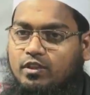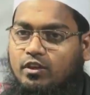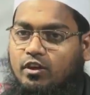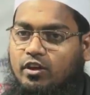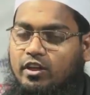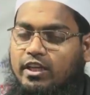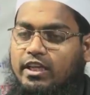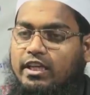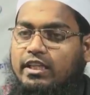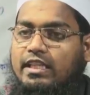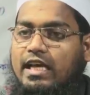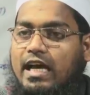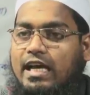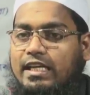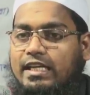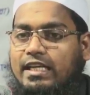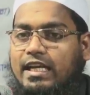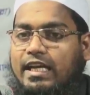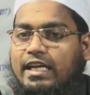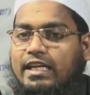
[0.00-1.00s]
অনেকে
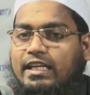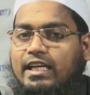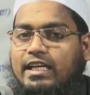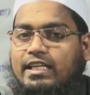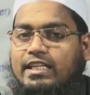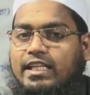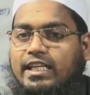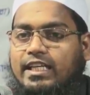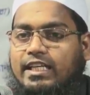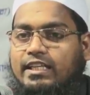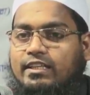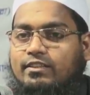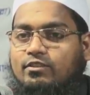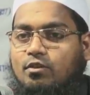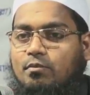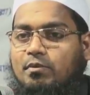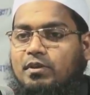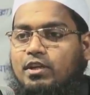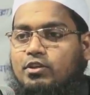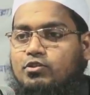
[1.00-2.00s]
দাড়ি রাখে না ঠিক
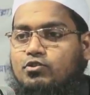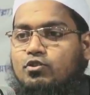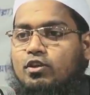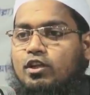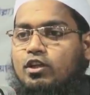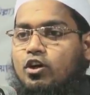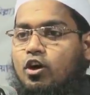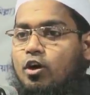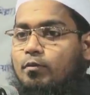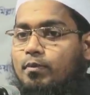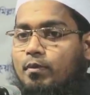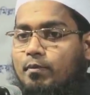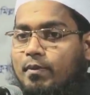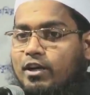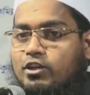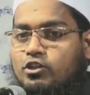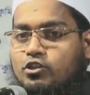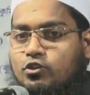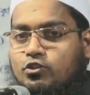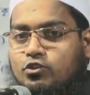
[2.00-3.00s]
তবে রসুলের
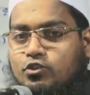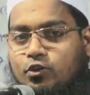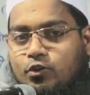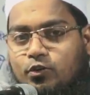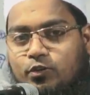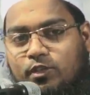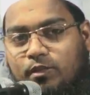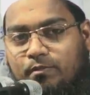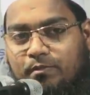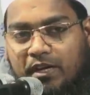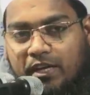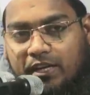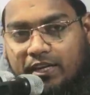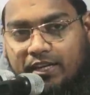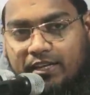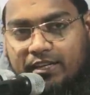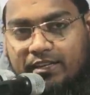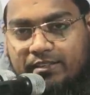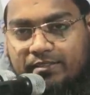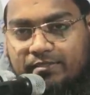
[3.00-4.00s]
অপমান সহ্য করতে পারেন
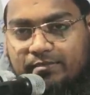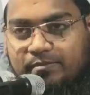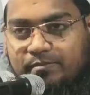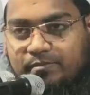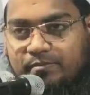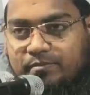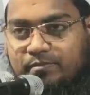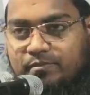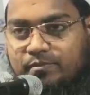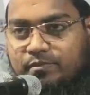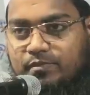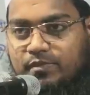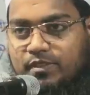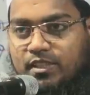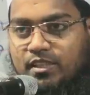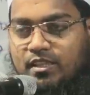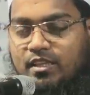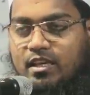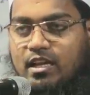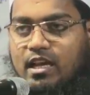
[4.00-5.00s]

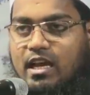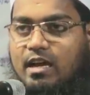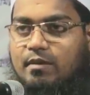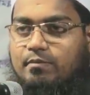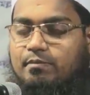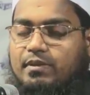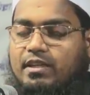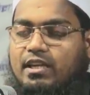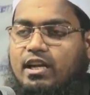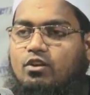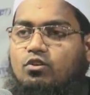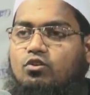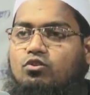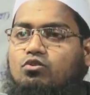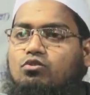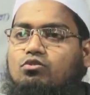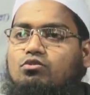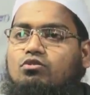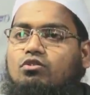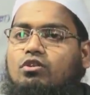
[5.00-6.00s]
আপনারা
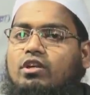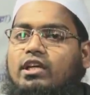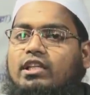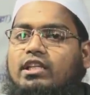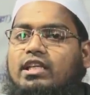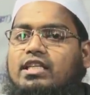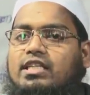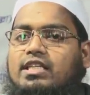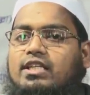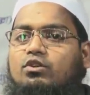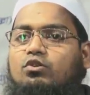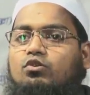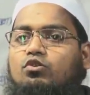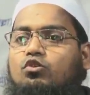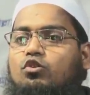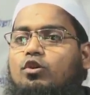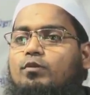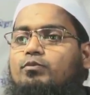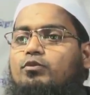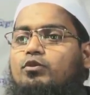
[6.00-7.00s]
নতুন করে দেশকে
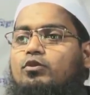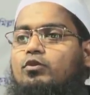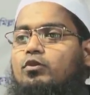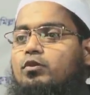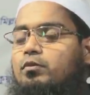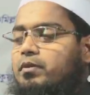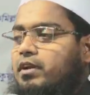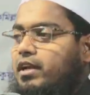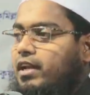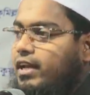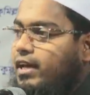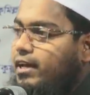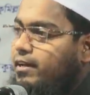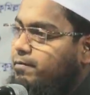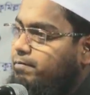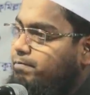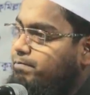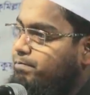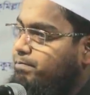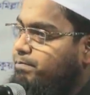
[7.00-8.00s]
উত্তপ্ত করবেন না
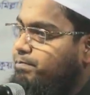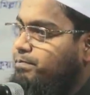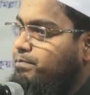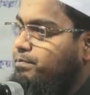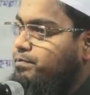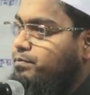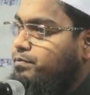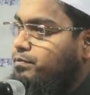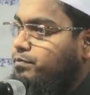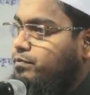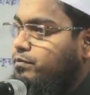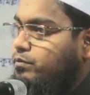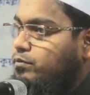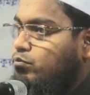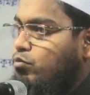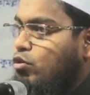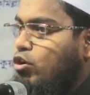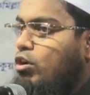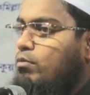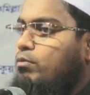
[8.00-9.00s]

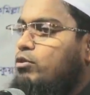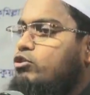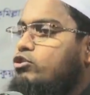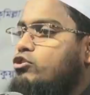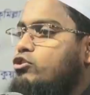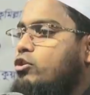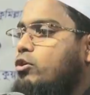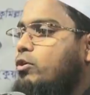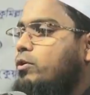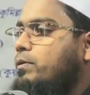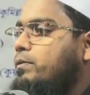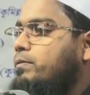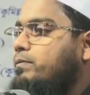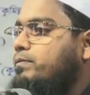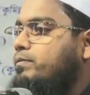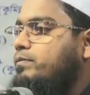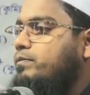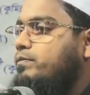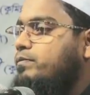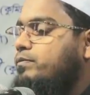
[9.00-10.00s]
পরামর্শ
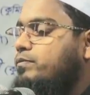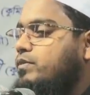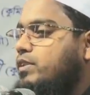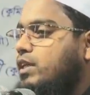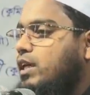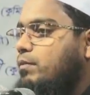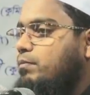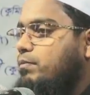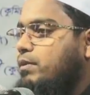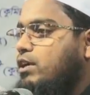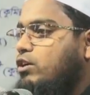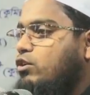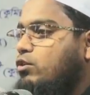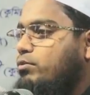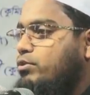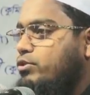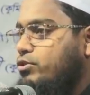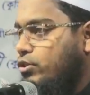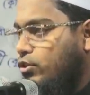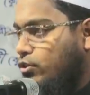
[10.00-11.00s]
আপনারা
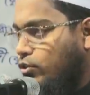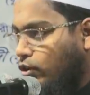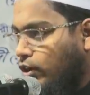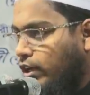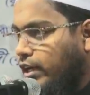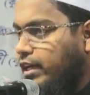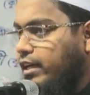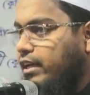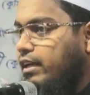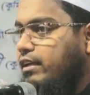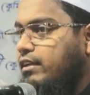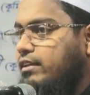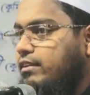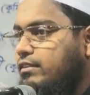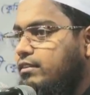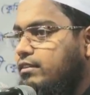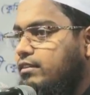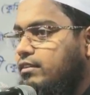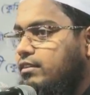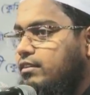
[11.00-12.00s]
অভিযোগ করেন
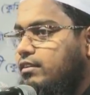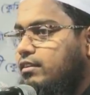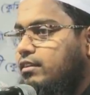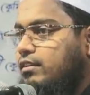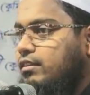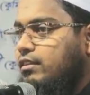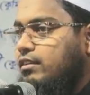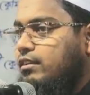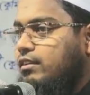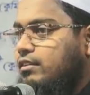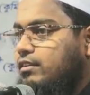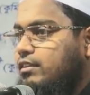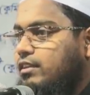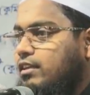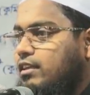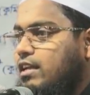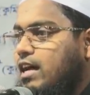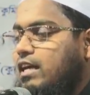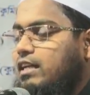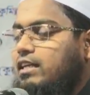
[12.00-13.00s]
যে
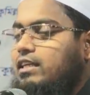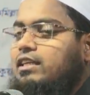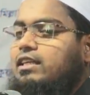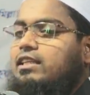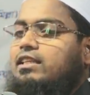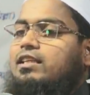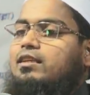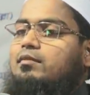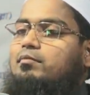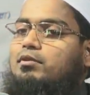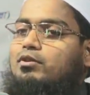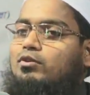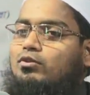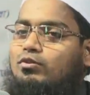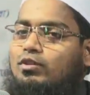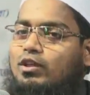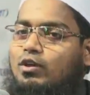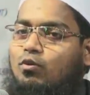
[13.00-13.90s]
নারী নীতির বিরুদ্ধে